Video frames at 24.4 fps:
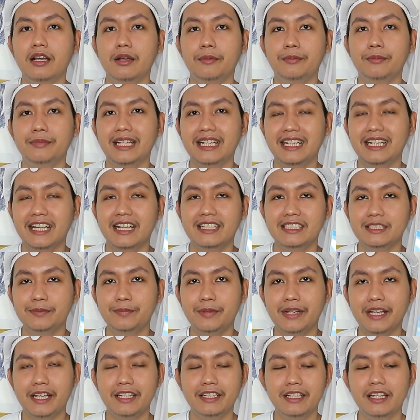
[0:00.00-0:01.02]
mili yang
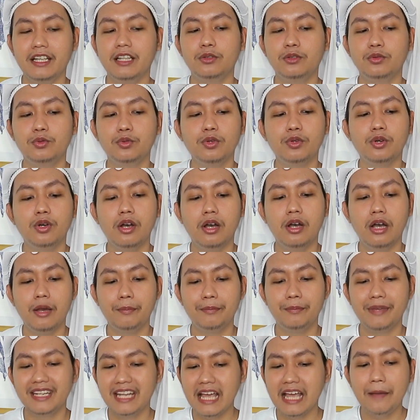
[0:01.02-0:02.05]
spray ini itu
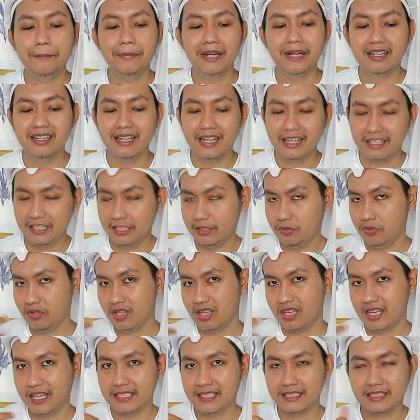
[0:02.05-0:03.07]
beda apa enggak gitu
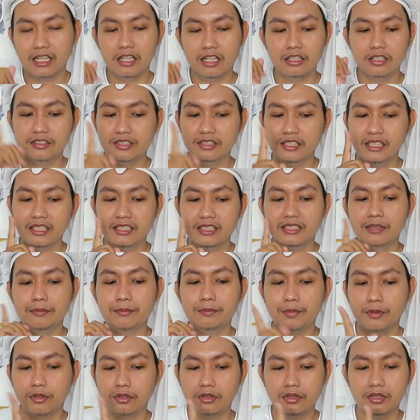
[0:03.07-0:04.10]
ya guys kalau
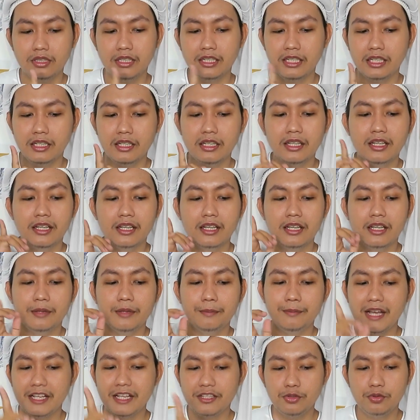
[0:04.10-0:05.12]
disemprot di
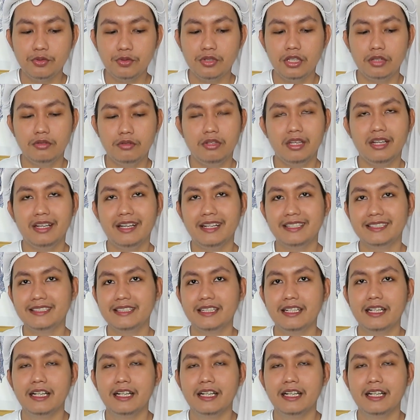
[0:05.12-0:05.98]
baju gitu ya guys